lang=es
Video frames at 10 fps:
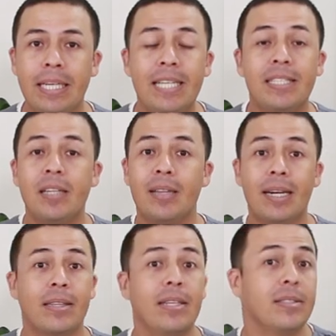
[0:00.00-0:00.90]
aquí es
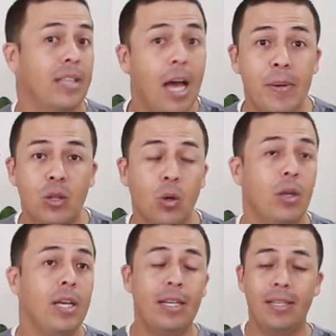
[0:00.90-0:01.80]
quitarte ese
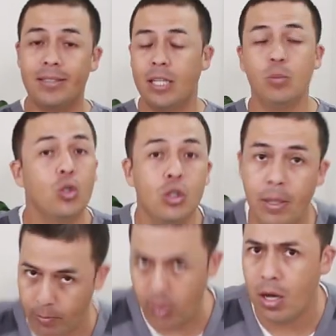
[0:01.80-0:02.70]
hábito. Estás mucho
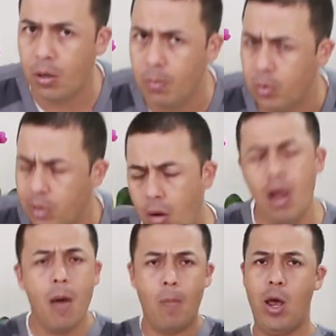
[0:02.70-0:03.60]
tiempo en la computadora,